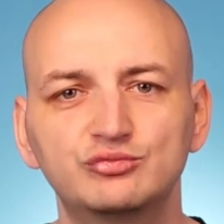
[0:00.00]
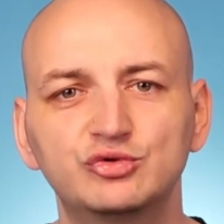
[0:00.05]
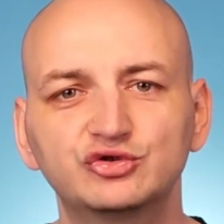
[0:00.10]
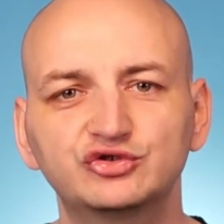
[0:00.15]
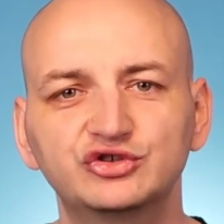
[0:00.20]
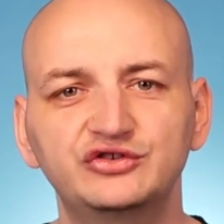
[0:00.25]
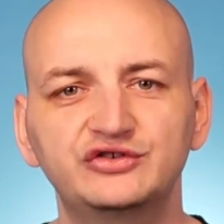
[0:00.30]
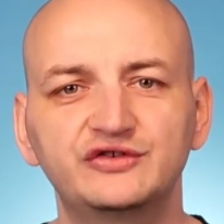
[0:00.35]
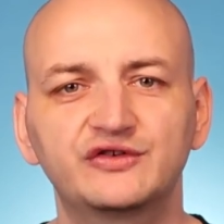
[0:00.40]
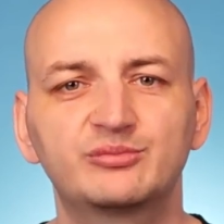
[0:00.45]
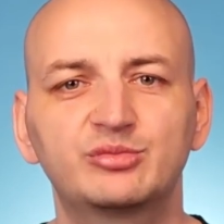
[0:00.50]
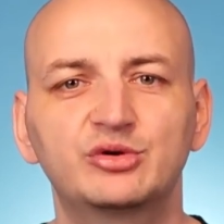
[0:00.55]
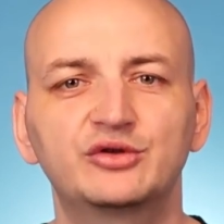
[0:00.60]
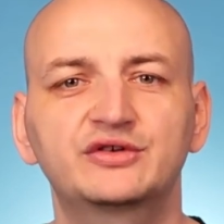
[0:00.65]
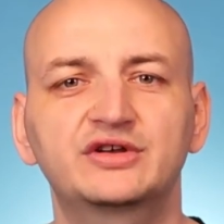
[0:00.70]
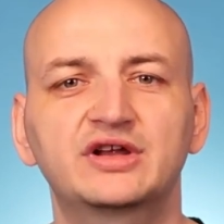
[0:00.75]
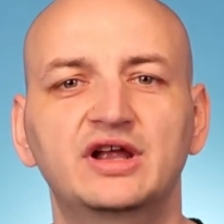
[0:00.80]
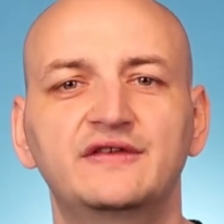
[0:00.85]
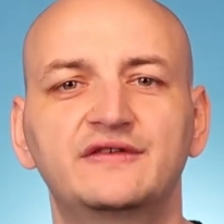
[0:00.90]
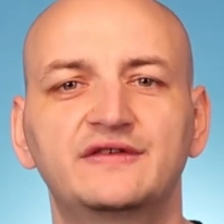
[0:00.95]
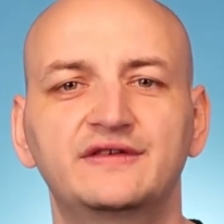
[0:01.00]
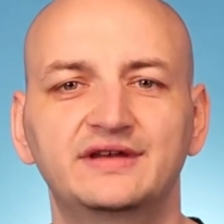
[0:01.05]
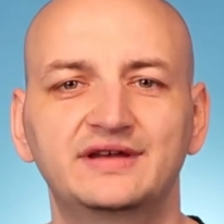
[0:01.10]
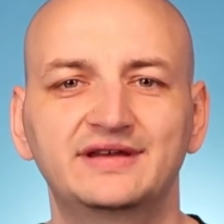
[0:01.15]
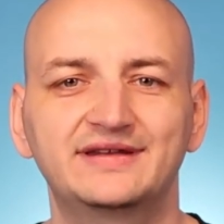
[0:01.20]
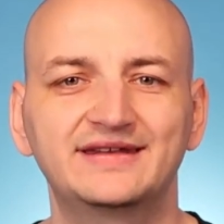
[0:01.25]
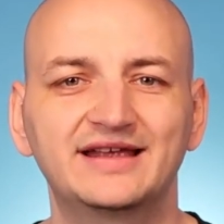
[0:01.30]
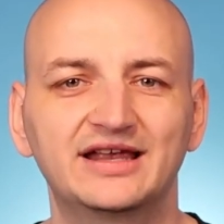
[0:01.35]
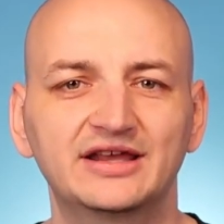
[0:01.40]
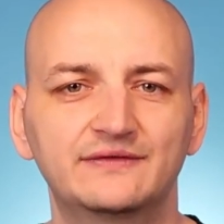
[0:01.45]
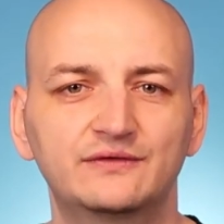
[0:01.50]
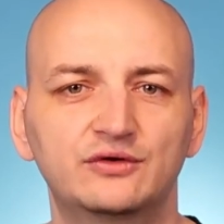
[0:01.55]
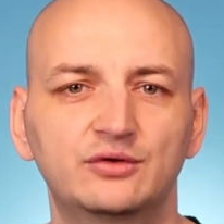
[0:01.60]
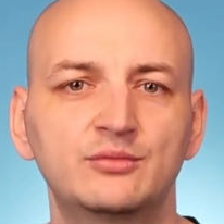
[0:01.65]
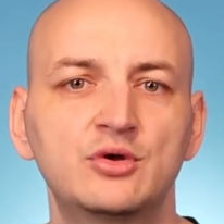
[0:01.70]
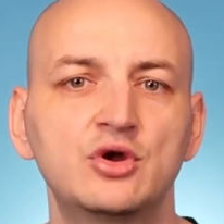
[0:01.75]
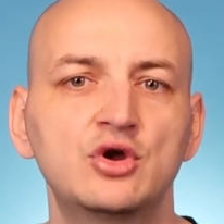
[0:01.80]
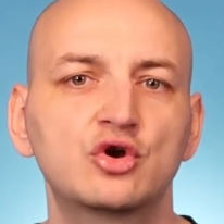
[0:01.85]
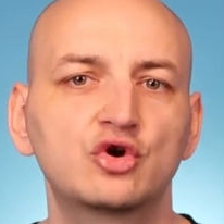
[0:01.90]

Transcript: możesz się spotkać z nazwą